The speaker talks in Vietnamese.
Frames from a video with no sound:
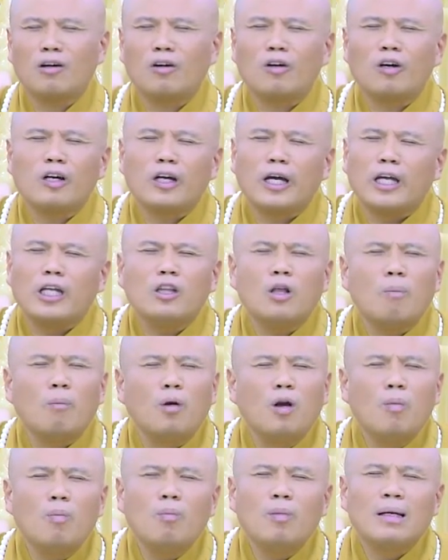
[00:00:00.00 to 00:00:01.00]
Rồi nó nghĩ tùm
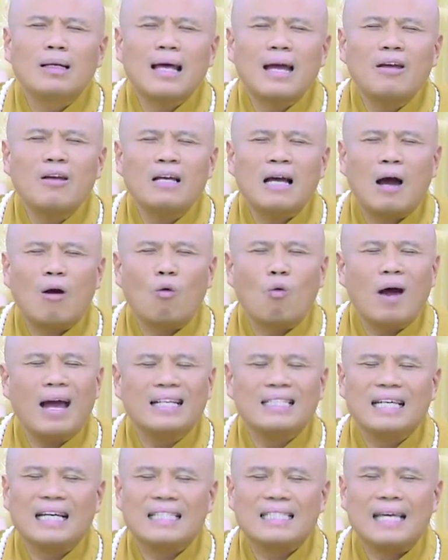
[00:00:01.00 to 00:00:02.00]
lum, mình thấy hào
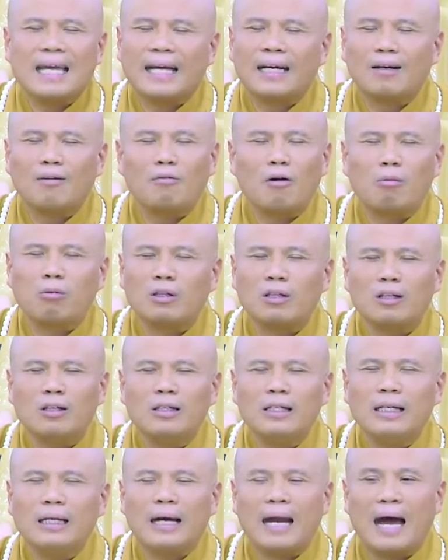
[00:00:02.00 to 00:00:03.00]
quang sẹt sẹt rồi vọng
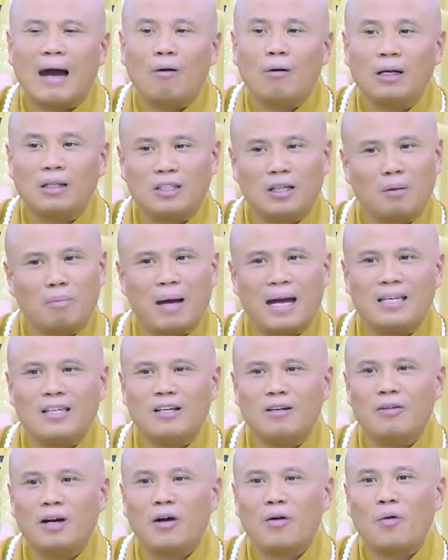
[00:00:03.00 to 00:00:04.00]
tưởng điên đảo là chừng ma
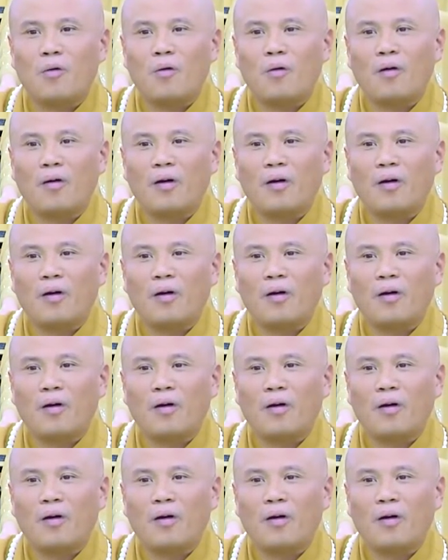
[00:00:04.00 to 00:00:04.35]
dự phát cuồng.